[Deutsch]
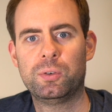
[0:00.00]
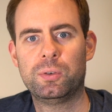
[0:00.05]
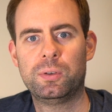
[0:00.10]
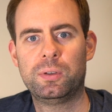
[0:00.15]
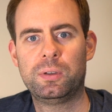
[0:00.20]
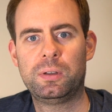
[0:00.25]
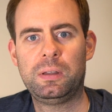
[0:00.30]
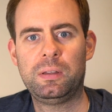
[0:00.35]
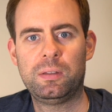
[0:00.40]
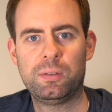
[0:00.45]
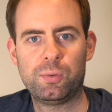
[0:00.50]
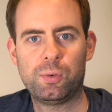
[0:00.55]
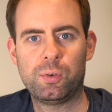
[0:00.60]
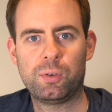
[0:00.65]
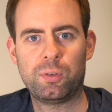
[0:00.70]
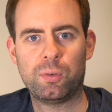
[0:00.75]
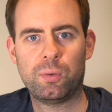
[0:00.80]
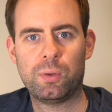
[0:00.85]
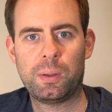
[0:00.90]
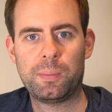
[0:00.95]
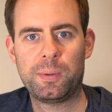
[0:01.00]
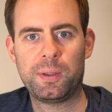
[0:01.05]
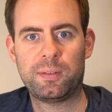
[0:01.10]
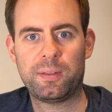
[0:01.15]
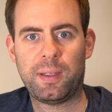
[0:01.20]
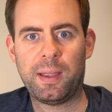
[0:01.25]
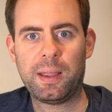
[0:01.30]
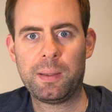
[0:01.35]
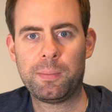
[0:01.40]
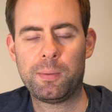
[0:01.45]
Und diese Funktion habe ich
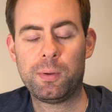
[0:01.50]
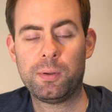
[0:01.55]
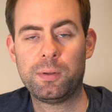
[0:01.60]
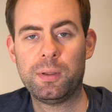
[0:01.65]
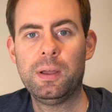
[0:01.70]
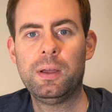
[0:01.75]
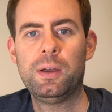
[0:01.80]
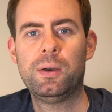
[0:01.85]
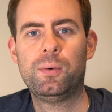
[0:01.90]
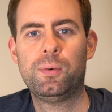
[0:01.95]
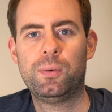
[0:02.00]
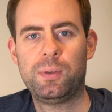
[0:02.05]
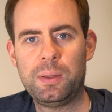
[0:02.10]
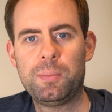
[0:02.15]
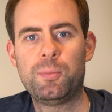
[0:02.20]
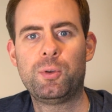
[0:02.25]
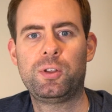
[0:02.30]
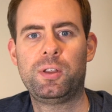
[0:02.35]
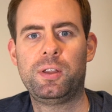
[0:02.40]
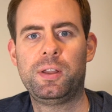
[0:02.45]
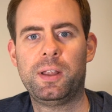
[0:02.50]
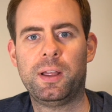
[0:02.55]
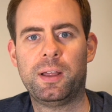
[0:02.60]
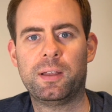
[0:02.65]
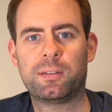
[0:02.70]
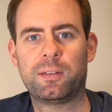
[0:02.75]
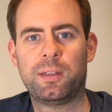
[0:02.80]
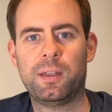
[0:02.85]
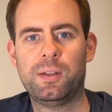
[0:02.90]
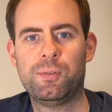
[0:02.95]
jetzt eingebaut und die möchte ich dir
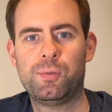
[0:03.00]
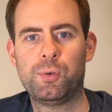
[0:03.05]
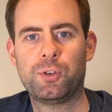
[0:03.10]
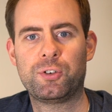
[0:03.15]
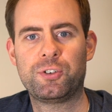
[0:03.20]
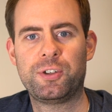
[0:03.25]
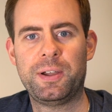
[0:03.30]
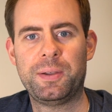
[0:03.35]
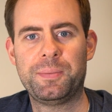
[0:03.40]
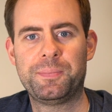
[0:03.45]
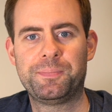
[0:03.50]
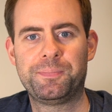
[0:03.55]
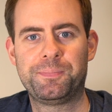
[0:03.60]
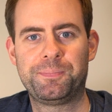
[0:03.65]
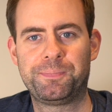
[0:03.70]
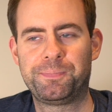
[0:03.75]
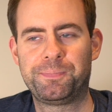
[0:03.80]
ganz gerne vorstellen.